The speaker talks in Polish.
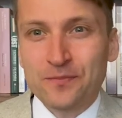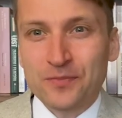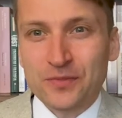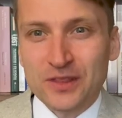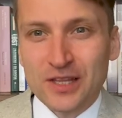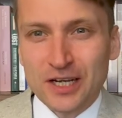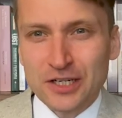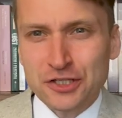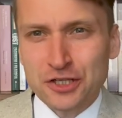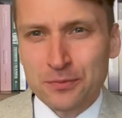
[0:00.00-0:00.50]

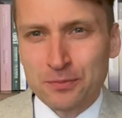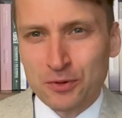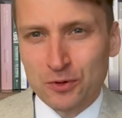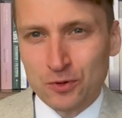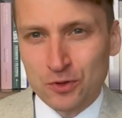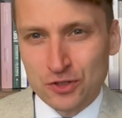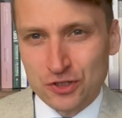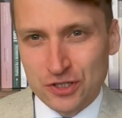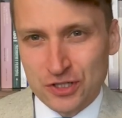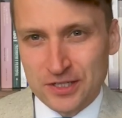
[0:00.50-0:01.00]
da się
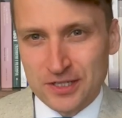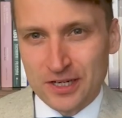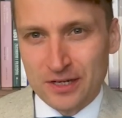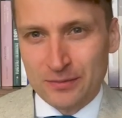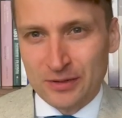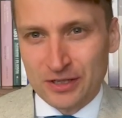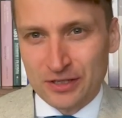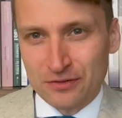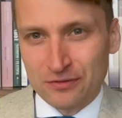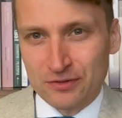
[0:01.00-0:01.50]
połączyć z
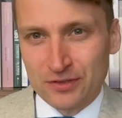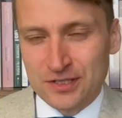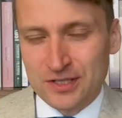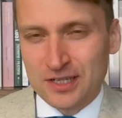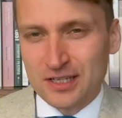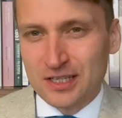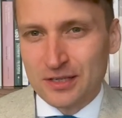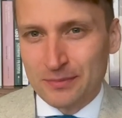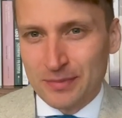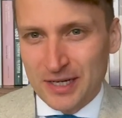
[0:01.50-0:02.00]
elementem
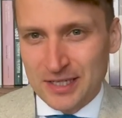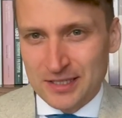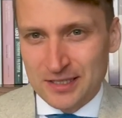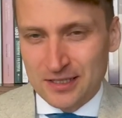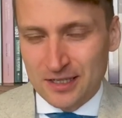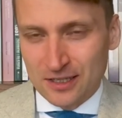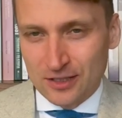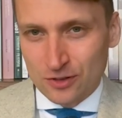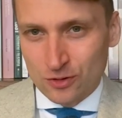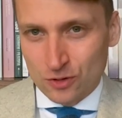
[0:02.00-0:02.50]
wyceny i
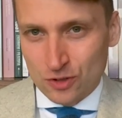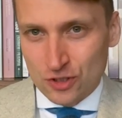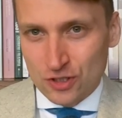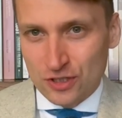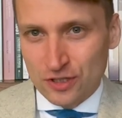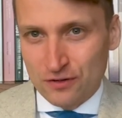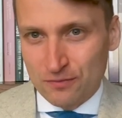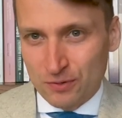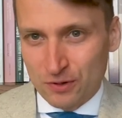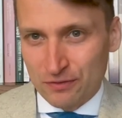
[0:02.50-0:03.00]
Bastiat to
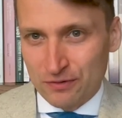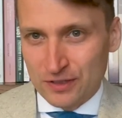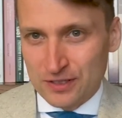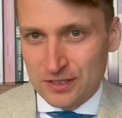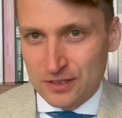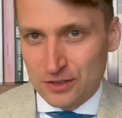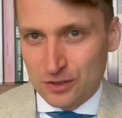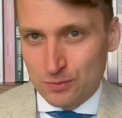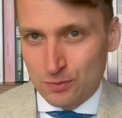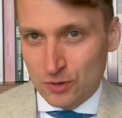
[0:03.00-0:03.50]
czyni
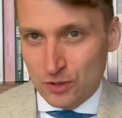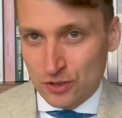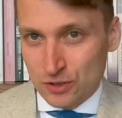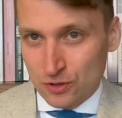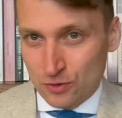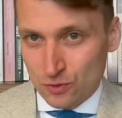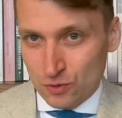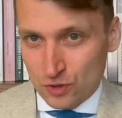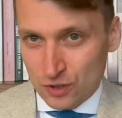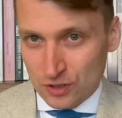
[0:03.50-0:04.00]
wprowadzając
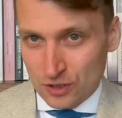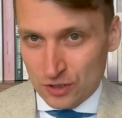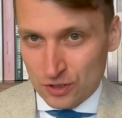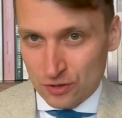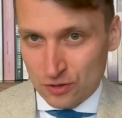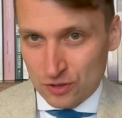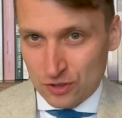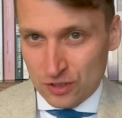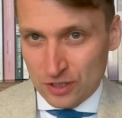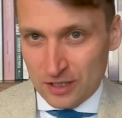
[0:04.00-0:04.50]
pojęcie
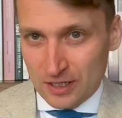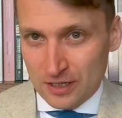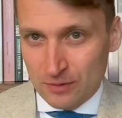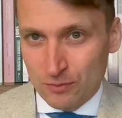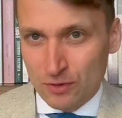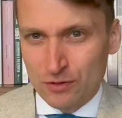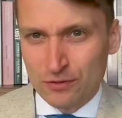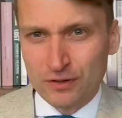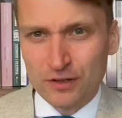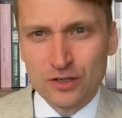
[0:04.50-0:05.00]
użyteczności
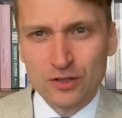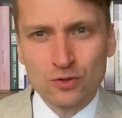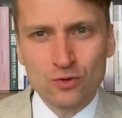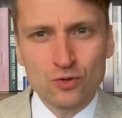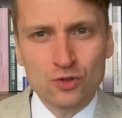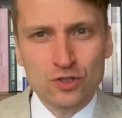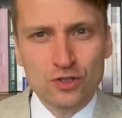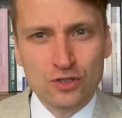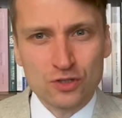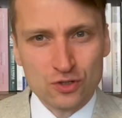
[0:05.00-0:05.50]
darmowej i
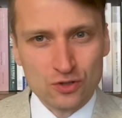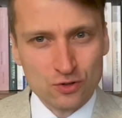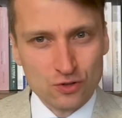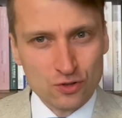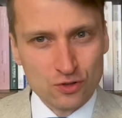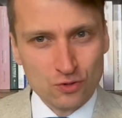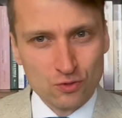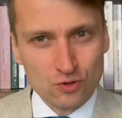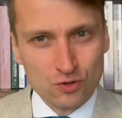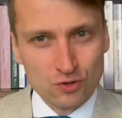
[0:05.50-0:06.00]

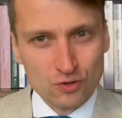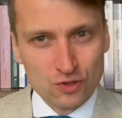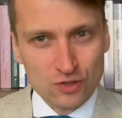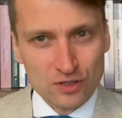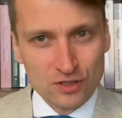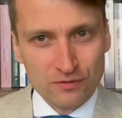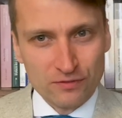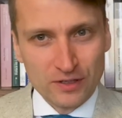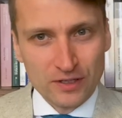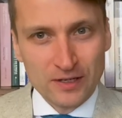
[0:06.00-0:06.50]
użyteczności
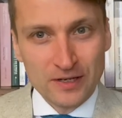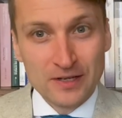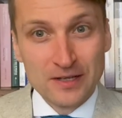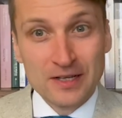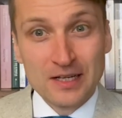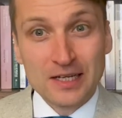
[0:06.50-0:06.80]
uciążliwej.